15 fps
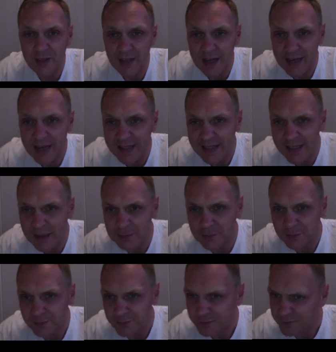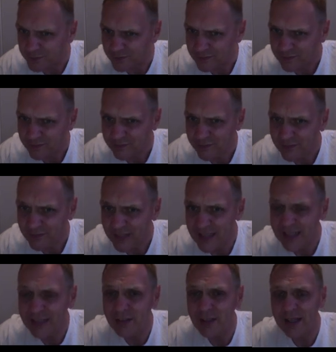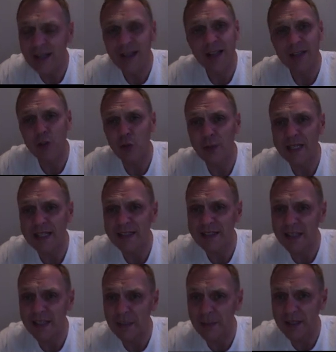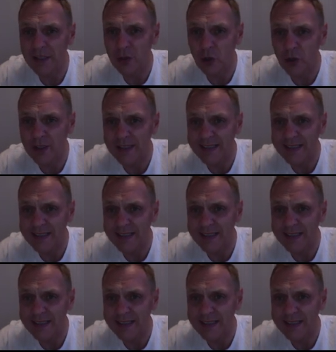aquí eh, la, dominancia de Bitcoin